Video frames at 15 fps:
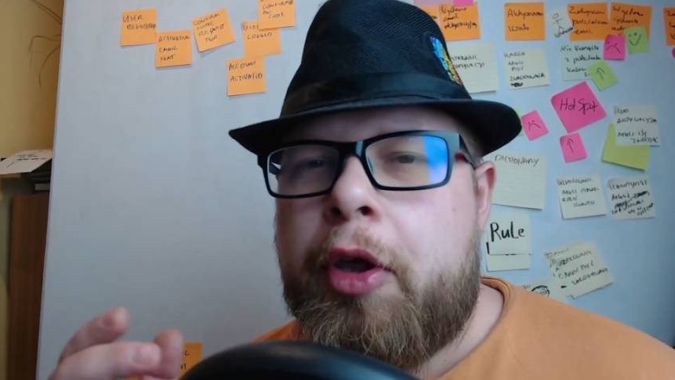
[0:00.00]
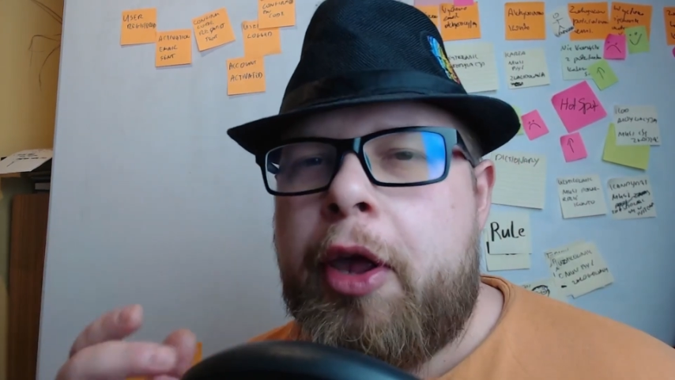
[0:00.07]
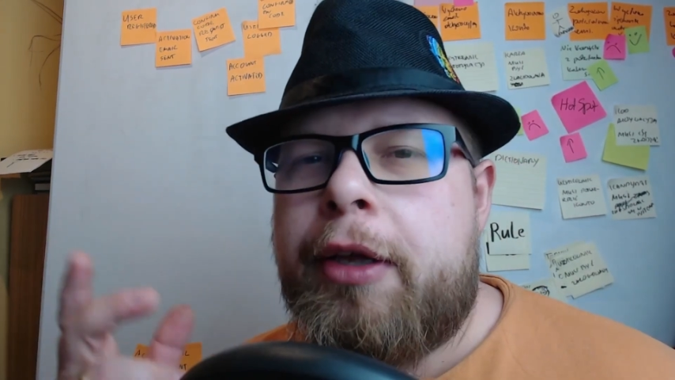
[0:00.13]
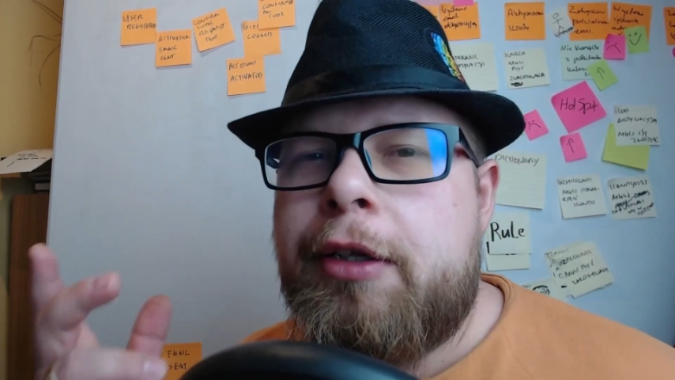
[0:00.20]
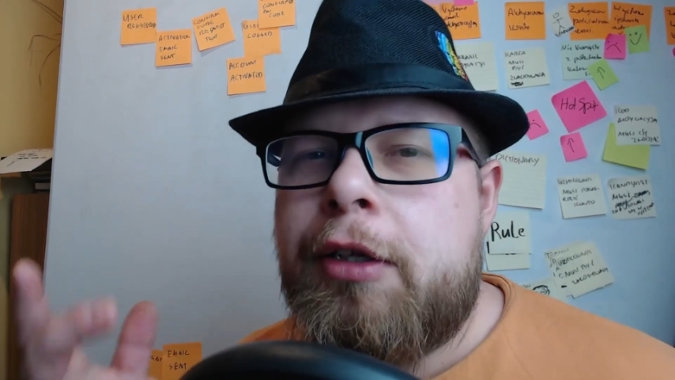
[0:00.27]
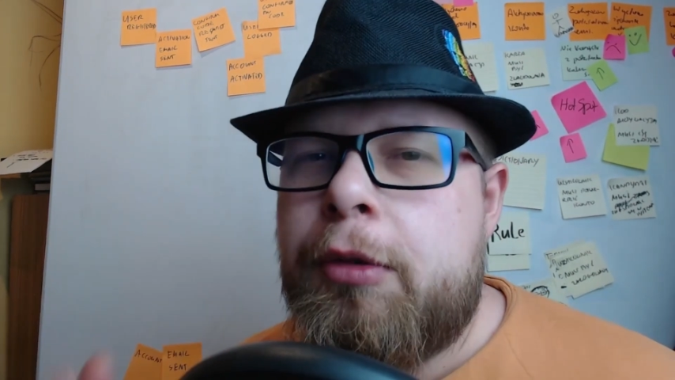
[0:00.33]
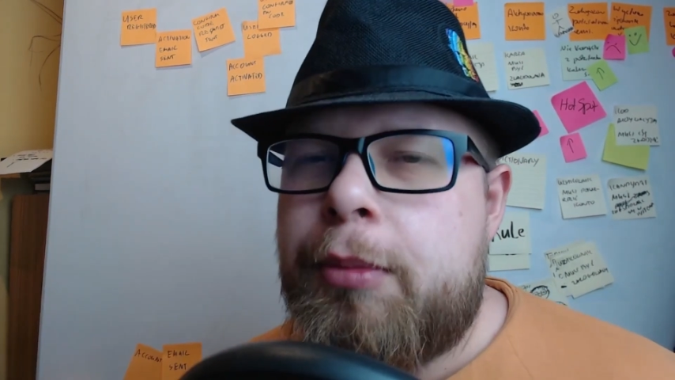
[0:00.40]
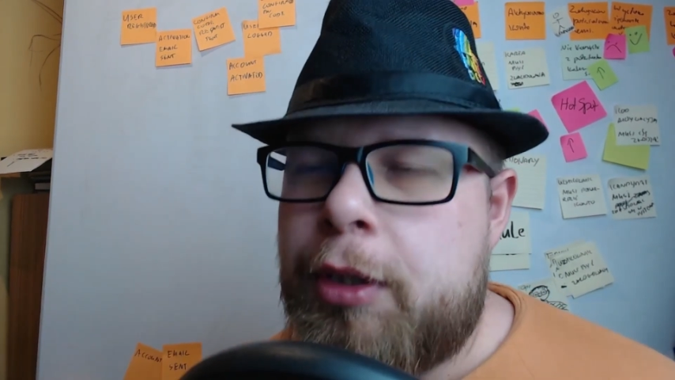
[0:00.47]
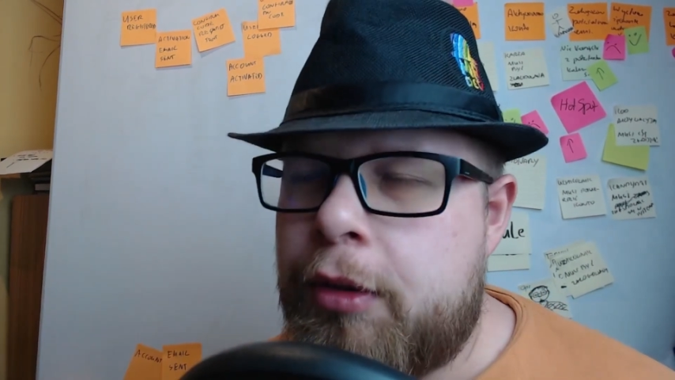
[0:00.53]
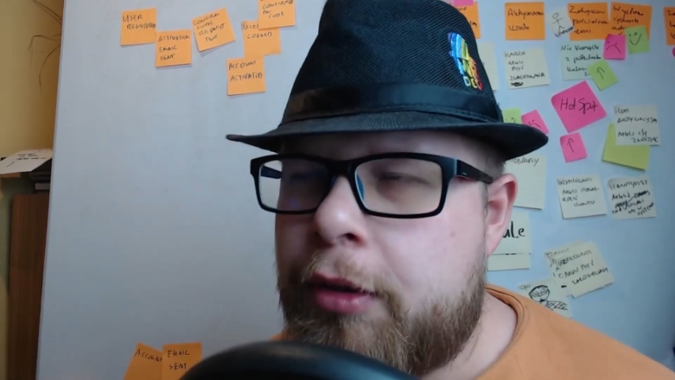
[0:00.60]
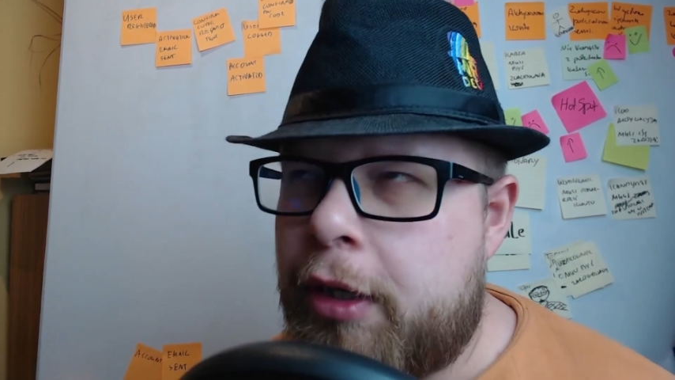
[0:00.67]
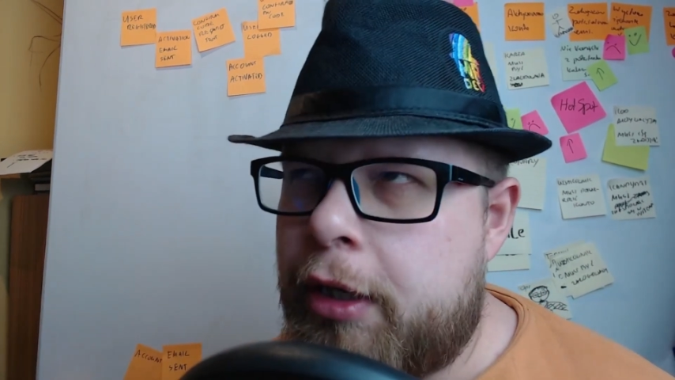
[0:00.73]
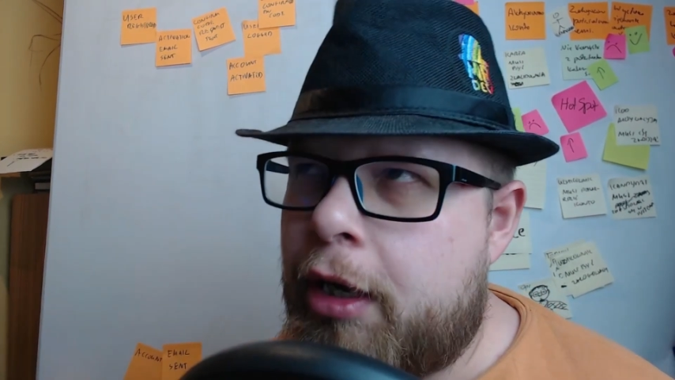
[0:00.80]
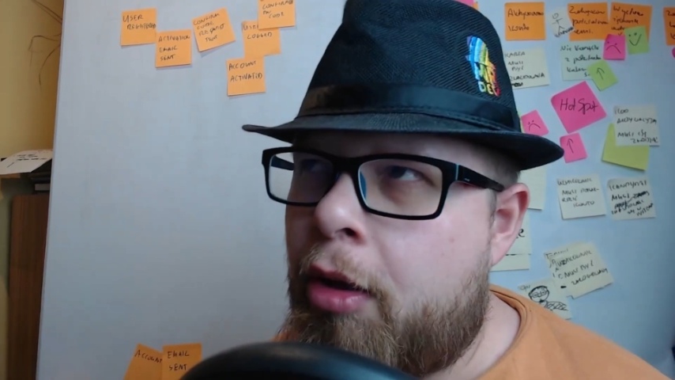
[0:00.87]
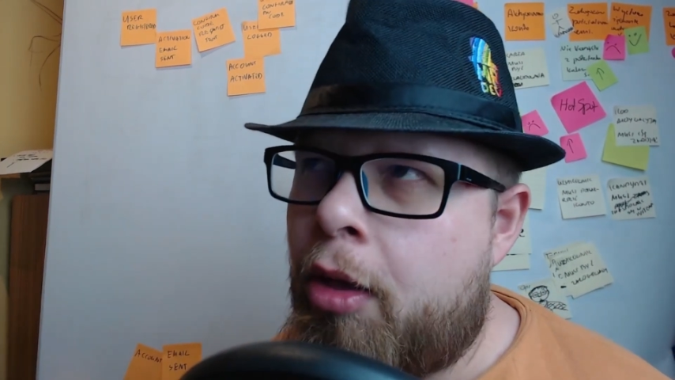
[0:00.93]
Ja nie lubię
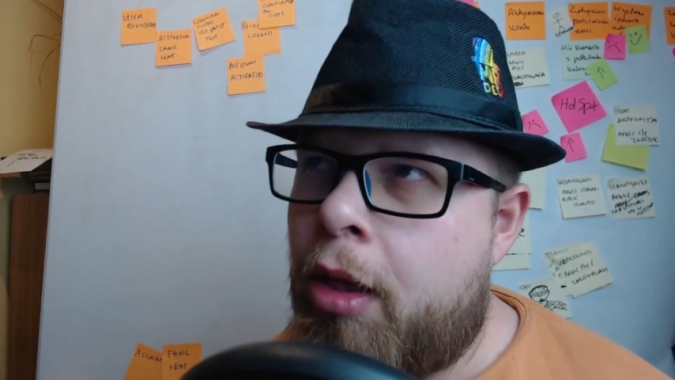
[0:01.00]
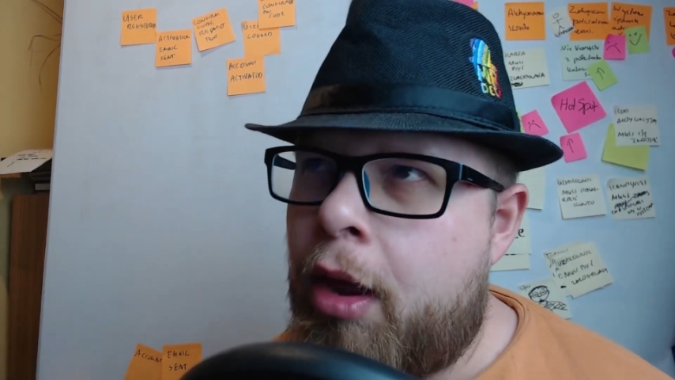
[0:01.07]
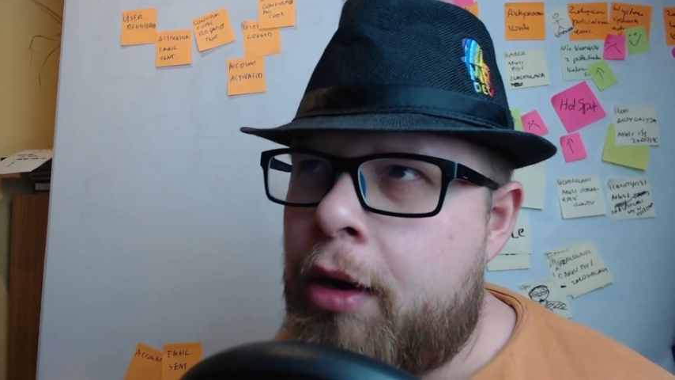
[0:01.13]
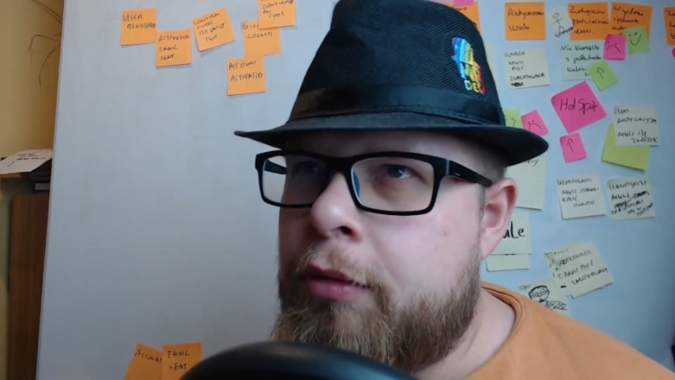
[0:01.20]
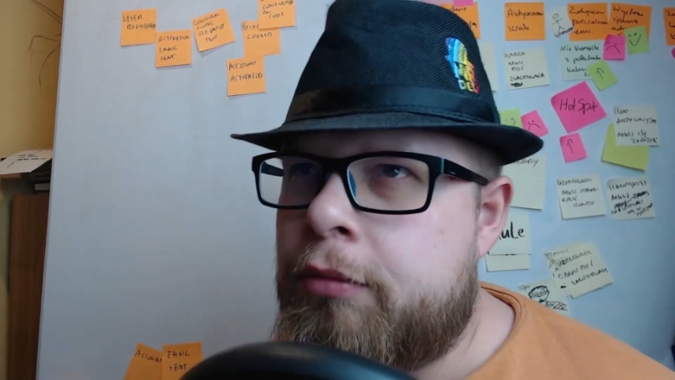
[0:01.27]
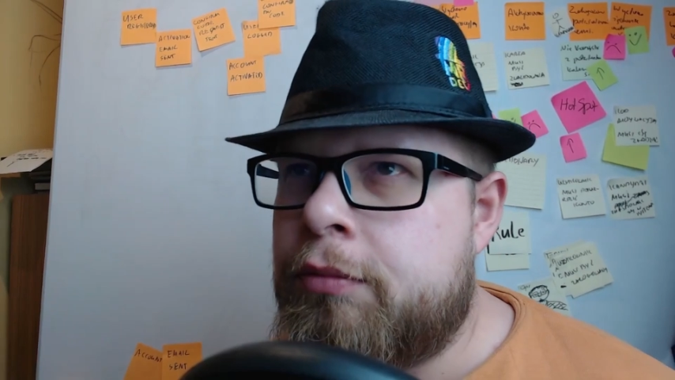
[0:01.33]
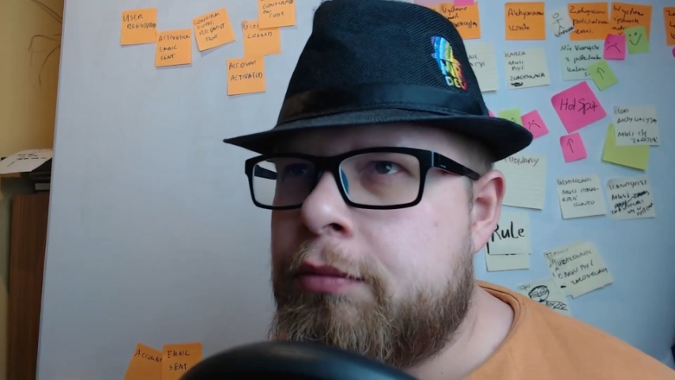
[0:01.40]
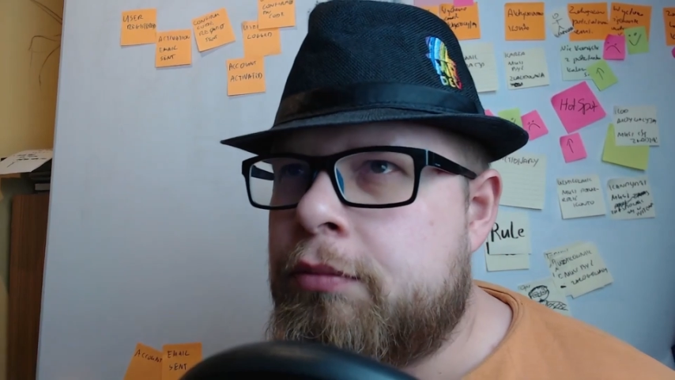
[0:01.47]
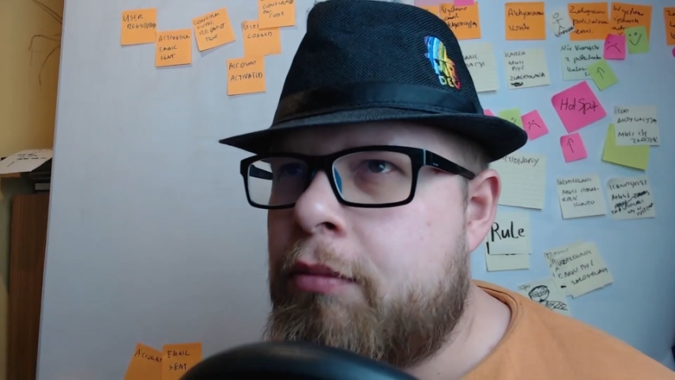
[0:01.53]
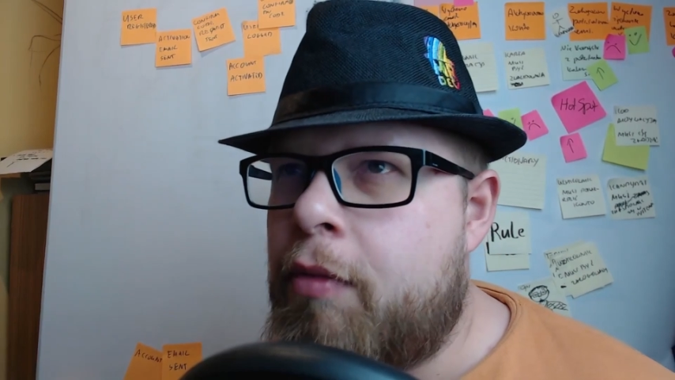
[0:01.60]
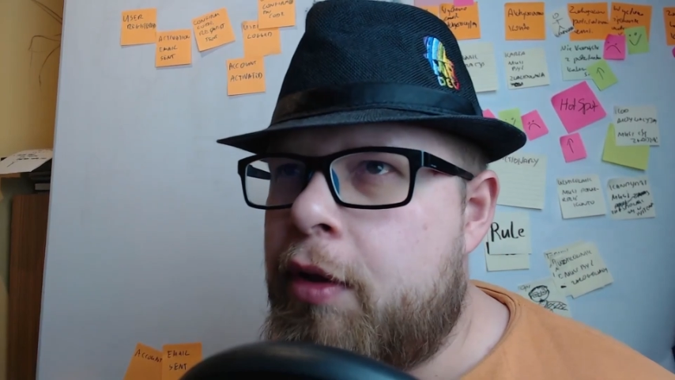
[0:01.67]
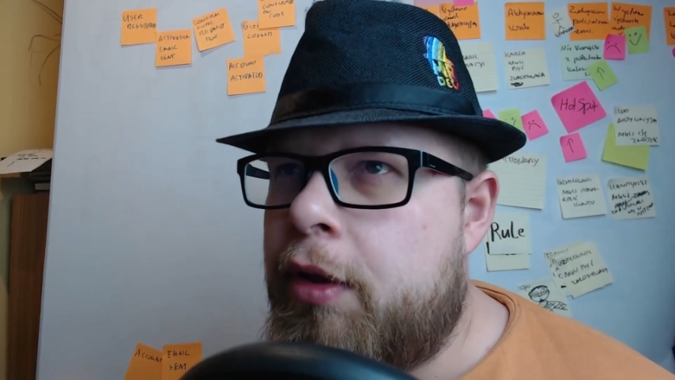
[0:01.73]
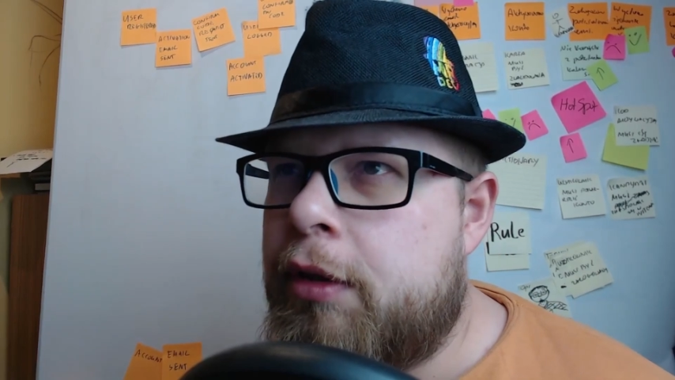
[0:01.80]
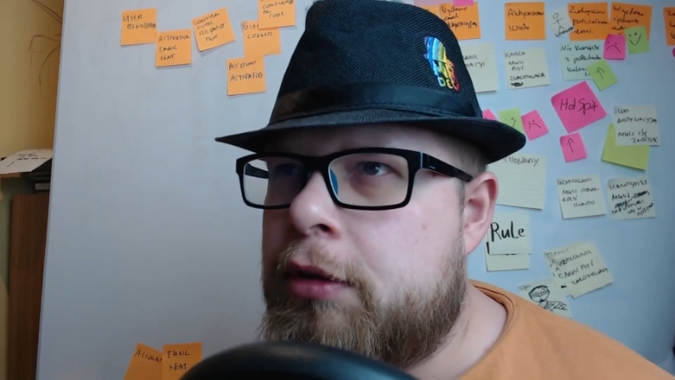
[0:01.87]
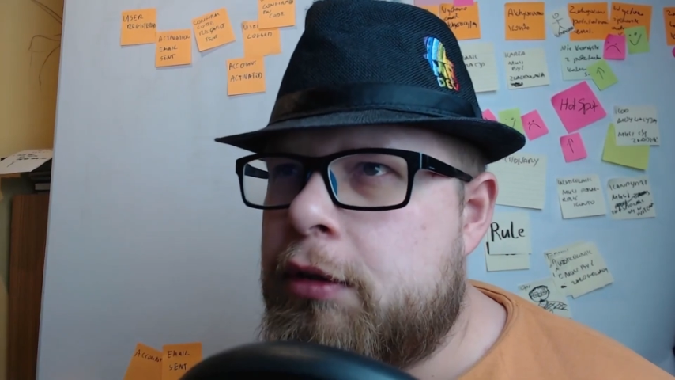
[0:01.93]
UI-a,
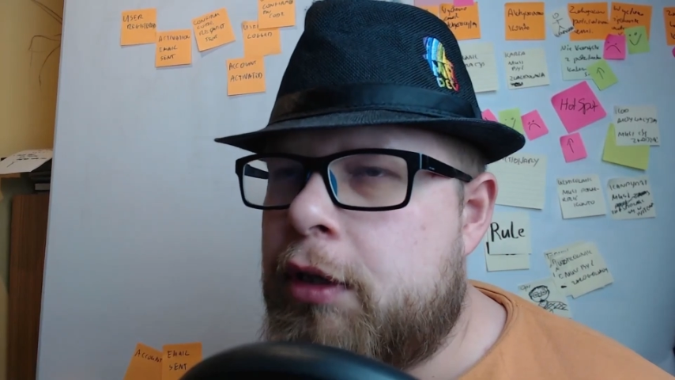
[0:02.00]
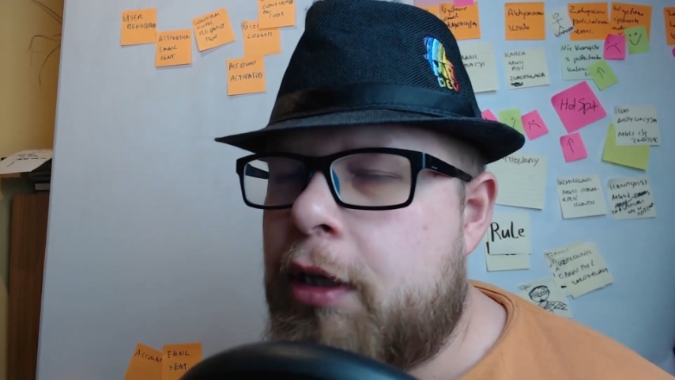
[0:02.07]
więc